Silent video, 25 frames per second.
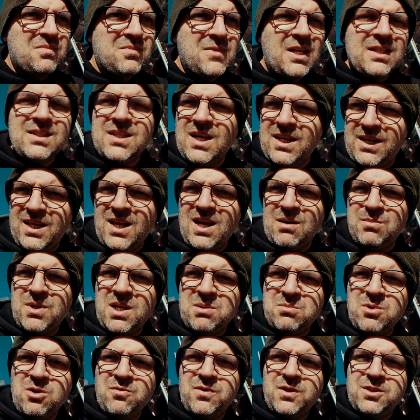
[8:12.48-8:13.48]
na Darii
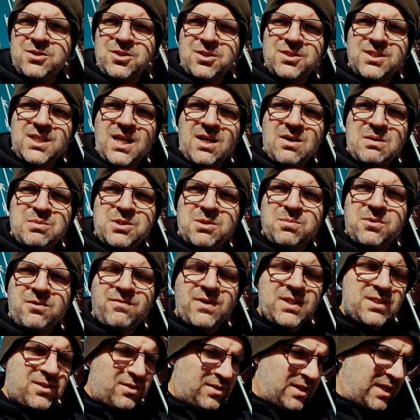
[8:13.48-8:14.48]
Abramowicz została
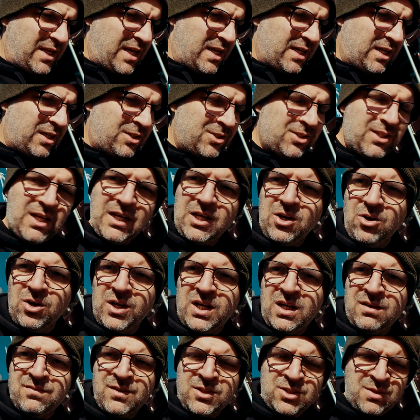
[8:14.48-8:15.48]
przeprowadzona jakaś
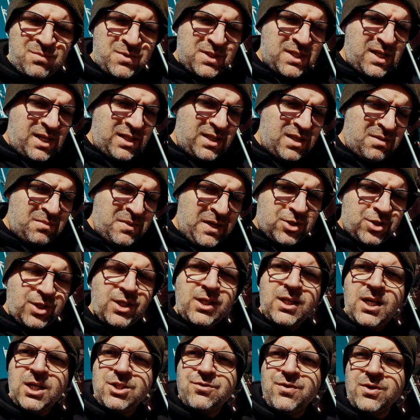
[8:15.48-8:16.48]
nagonka waszym zdaniem? I czy
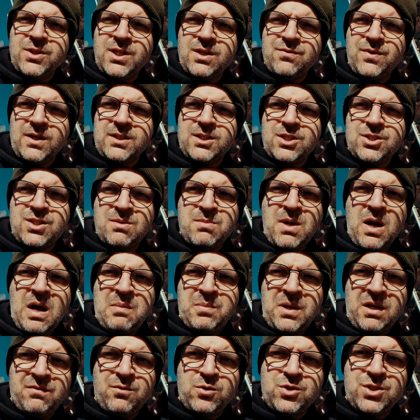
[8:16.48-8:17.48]
Iga Świątek faktycznie
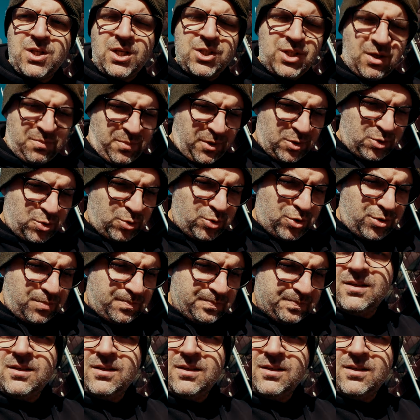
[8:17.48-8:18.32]
miała prawo źle się poczuć